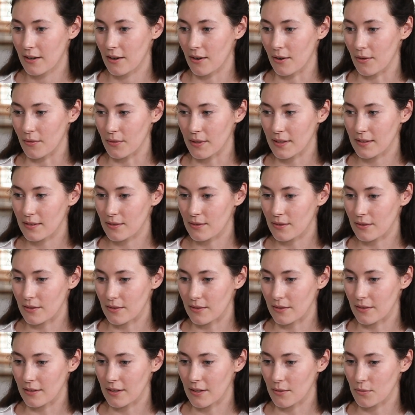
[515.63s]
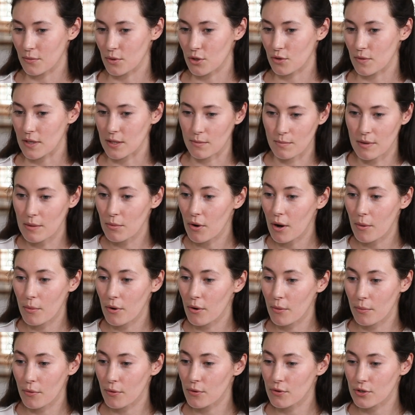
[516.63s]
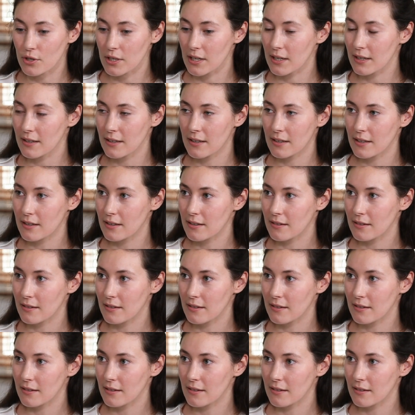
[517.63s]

en fait, il faut que je fasse mes propres projets,